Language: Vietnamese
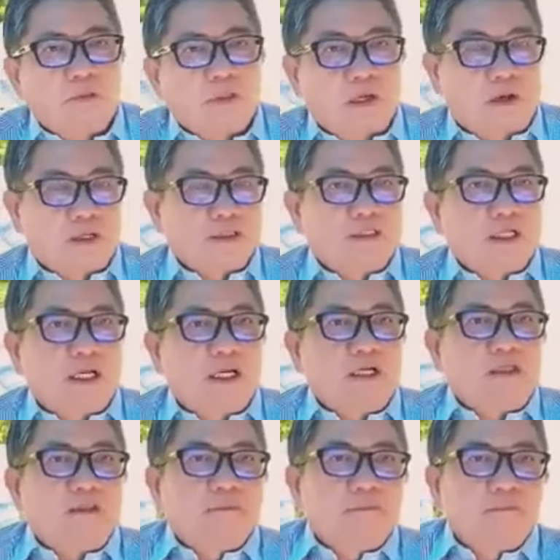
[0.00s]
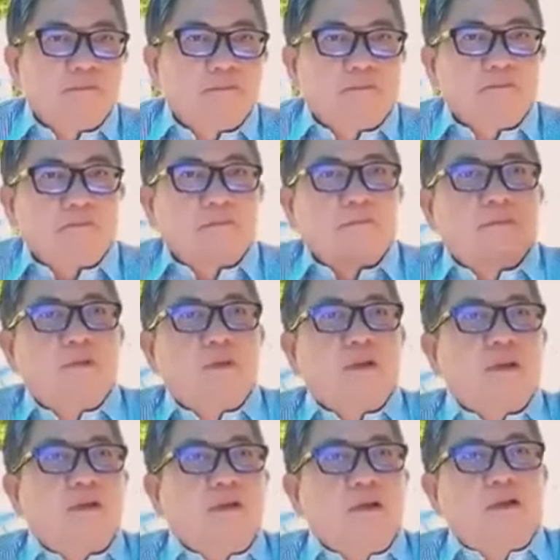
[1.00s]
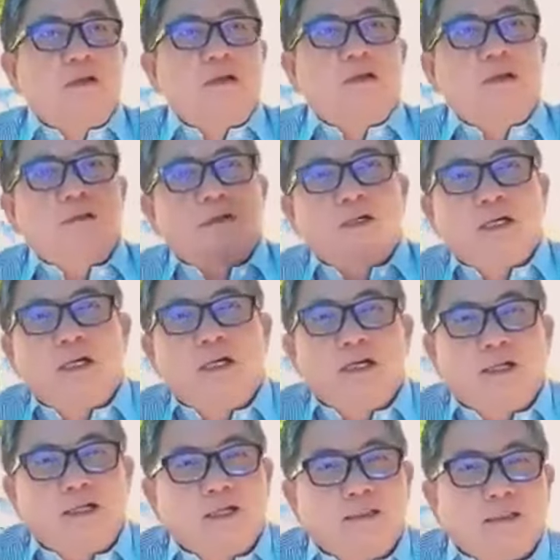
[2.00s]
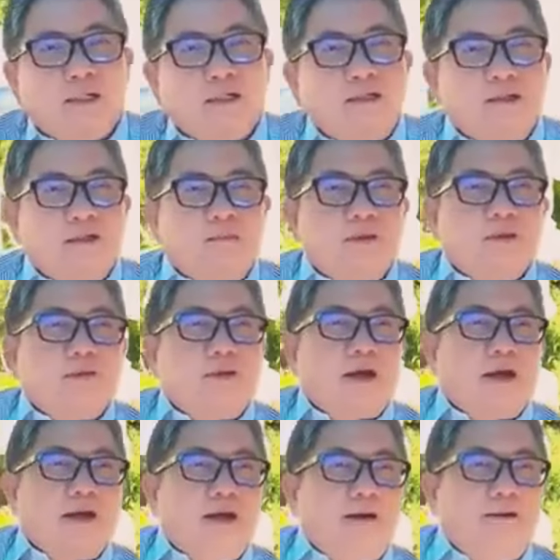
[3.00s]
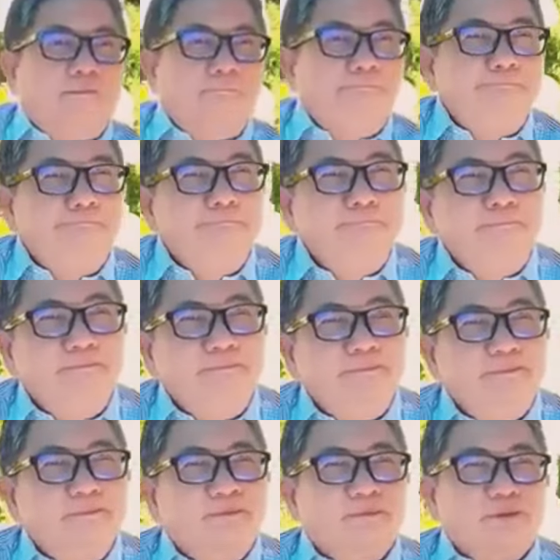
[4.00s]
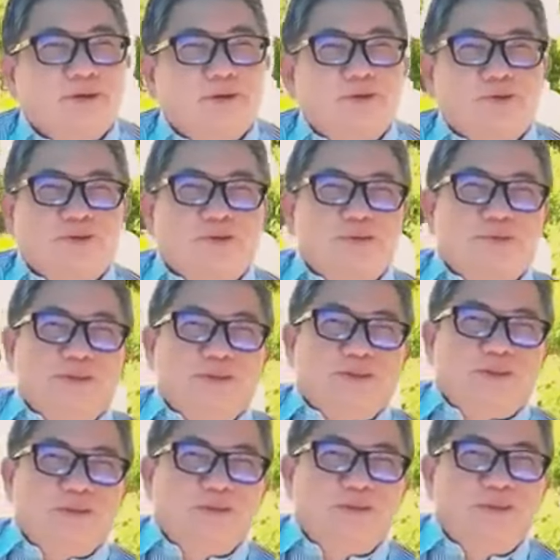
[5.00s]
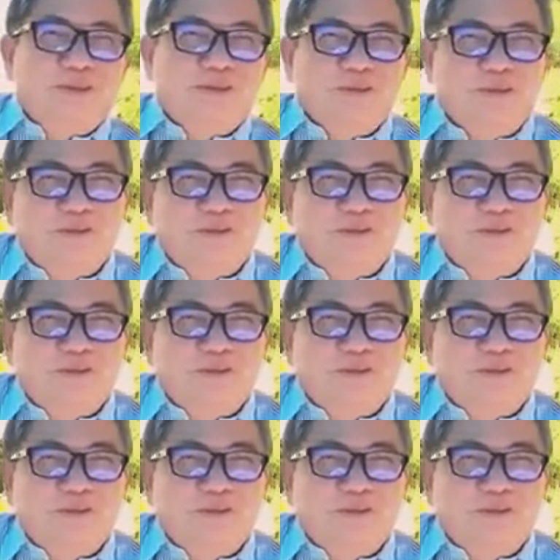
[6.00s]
con trời hello à, đại tử không mới quà trời mấy đứa